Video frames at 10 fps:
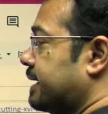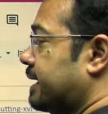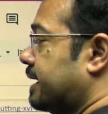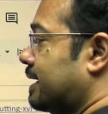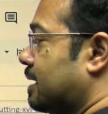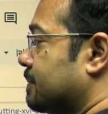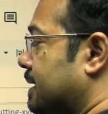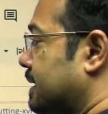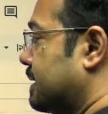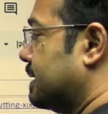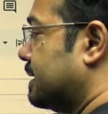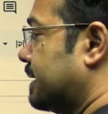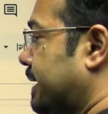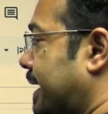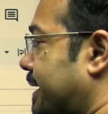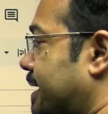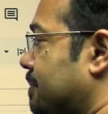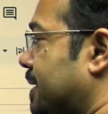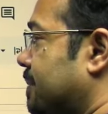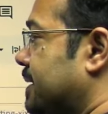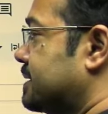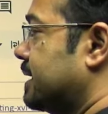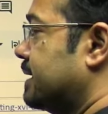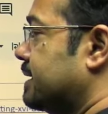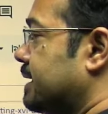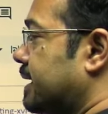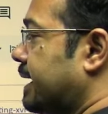आपका एडिटिव मैन्युफैक्चरिंग